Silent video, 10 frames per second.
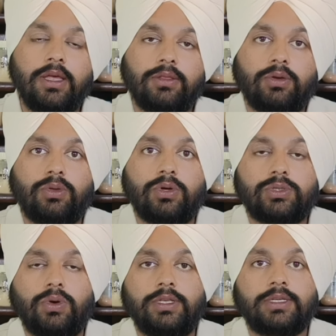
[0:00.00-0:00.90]
तो
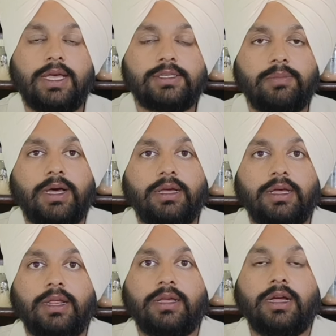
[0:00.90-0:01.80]
दोस्तों इसका इस्तेमाल
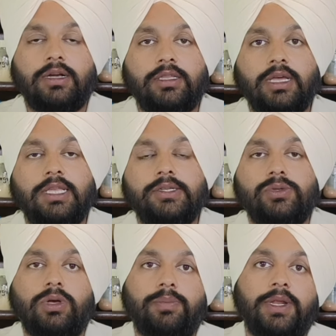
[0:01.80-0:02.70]
करें खट्टी तली
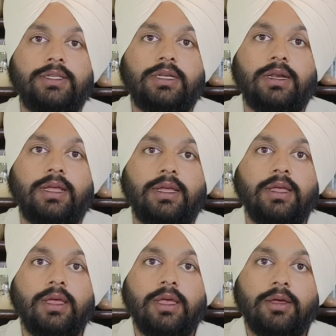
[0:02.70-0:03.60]
चीज़ों का परहेज करें
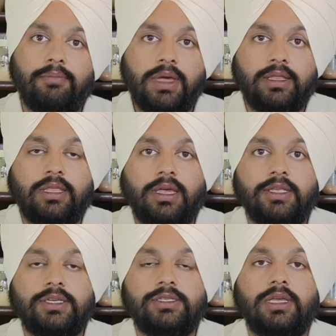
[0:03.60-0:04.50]
मैदे
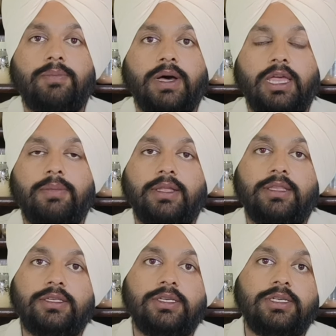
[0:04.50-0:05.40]
की चीज़ें
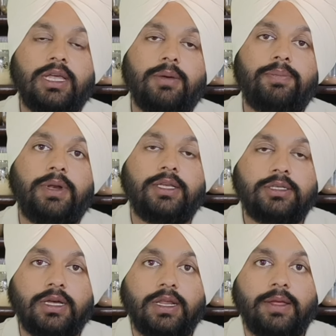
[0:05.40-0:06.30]
बाईबादी चीज़ें आप परहेज
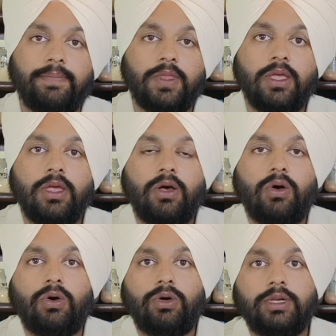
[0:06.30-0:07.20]
करें
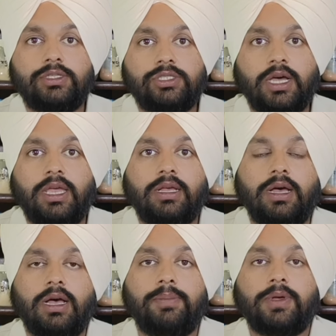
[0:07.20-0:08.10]
और चाय का
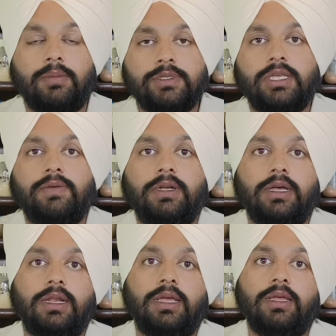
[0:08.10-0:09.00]
आप कम सेवन
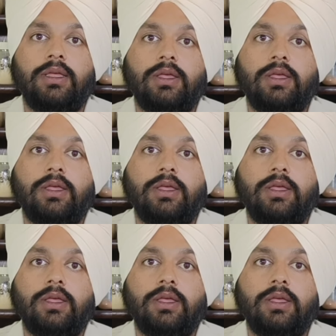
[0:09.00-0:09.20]
करें